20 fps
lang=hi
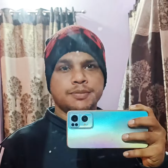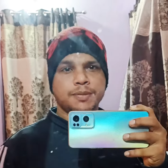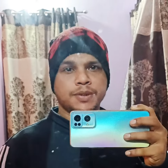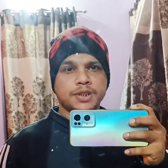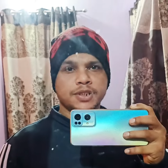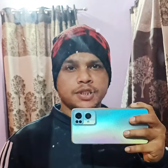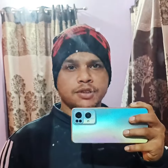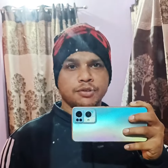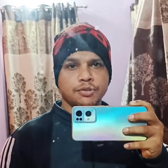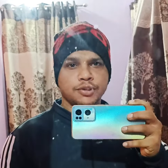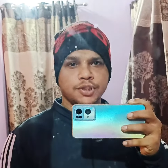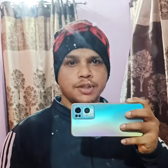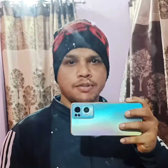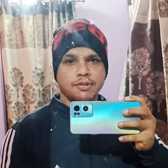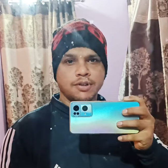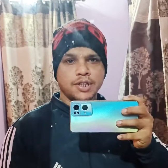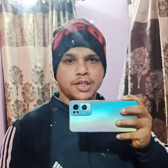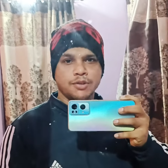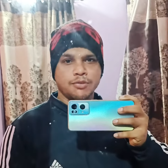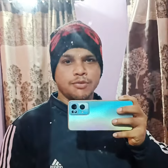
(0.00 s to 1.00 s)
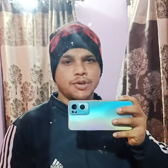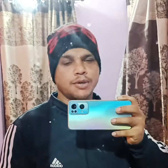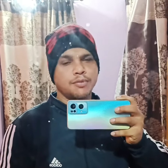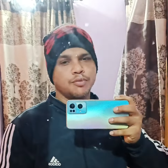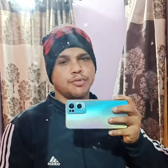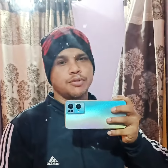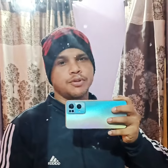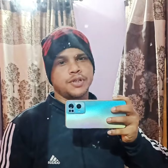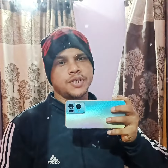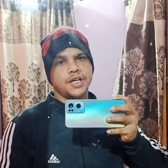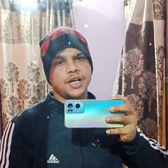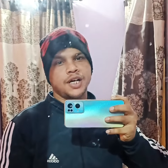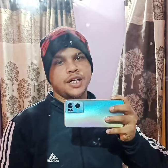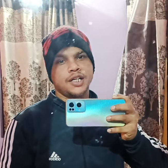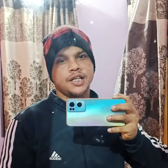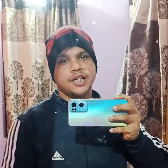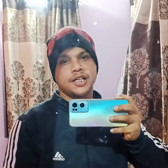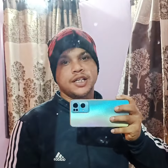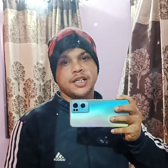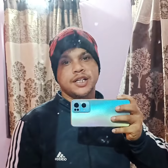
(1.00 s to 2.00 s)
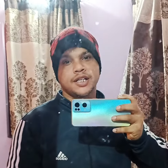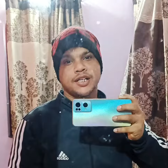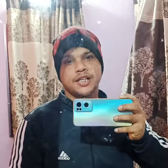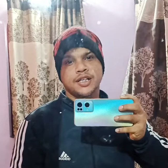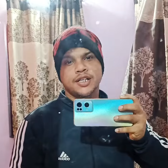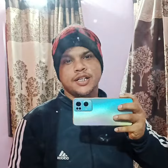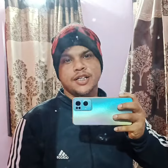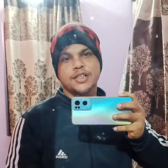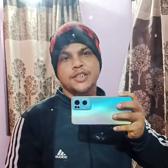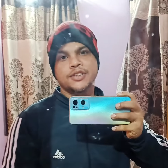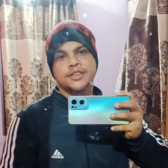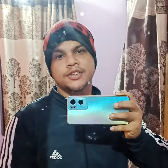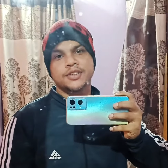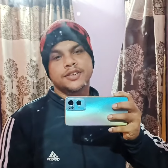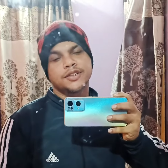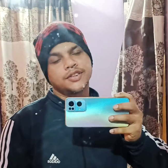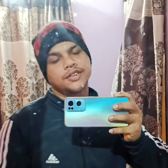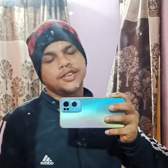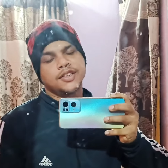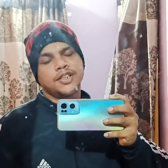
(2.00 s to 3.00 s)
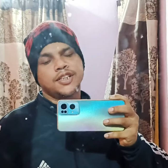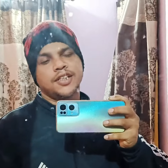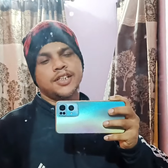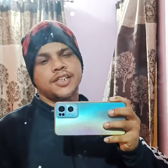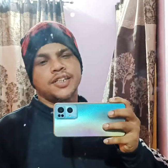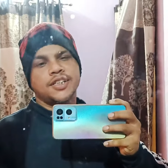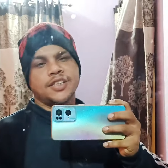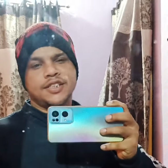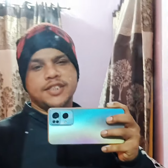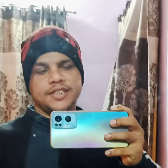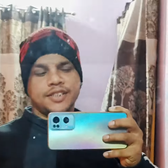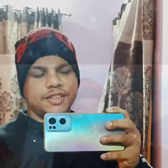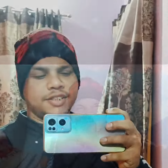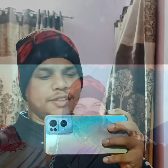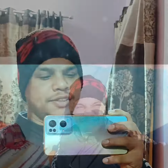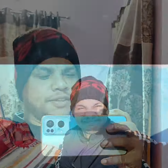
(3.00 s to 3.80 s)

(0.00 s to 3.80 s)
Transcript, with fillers: स्पेशल होने वाला है वो आपको दिखाएंगे चलिए गाइस